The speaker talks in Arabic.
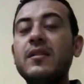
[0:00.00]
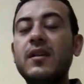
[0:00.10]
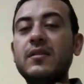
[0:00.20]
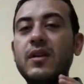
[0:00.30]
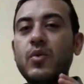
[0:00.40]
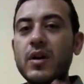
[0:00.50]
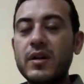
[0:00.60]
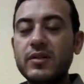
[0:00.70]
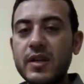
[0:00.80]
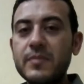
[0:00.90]
نختار
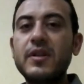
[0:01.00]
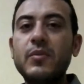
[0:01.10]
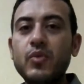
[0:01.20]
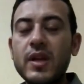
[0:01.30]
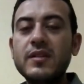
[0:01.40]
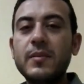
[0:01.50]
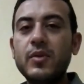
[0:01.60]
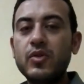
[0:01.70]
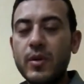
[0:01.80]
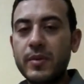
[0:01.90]
واقي الشمس المناسب
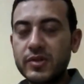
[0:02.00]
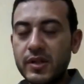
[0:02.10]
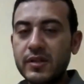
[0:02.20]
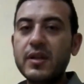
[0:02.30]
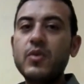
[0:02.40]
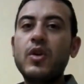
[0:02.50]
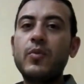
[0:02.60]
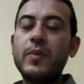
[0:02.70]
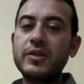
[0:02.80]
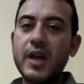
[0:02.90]
لنوع بشرتنا ولو
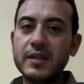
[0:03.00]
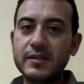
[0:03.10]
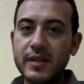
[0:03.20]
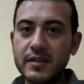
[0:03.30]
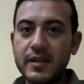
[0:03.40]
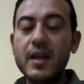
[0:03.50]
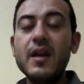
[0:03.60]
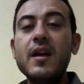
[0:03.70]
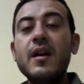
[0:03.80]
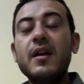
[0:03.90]
بشره حساسه
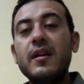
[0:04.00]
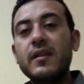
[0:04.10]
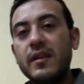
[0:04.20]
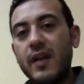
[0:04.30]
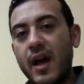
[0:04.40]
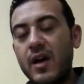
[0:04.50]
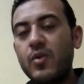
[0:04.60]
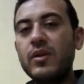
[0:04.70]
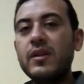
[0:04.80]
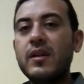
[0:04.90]

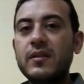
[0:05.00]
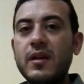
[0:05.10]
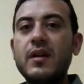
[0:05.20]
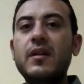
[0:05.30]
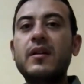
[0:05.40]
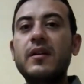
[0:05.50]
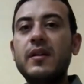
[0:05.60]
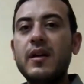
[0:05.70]
نحاول نختار